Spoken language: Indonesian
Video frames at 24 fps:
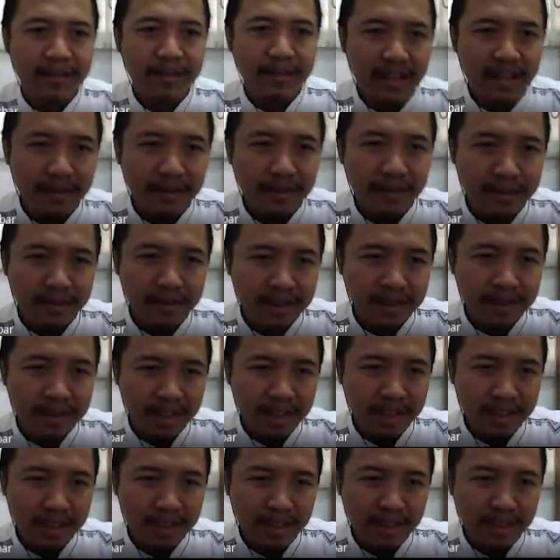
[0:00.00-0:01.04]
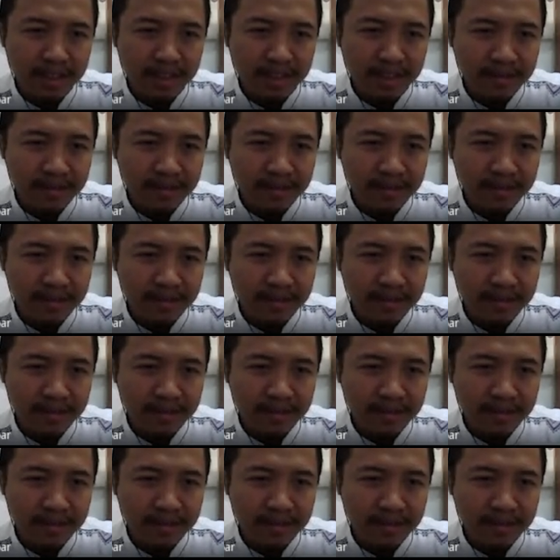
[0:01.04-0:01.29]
Ini fungsinya ini nih.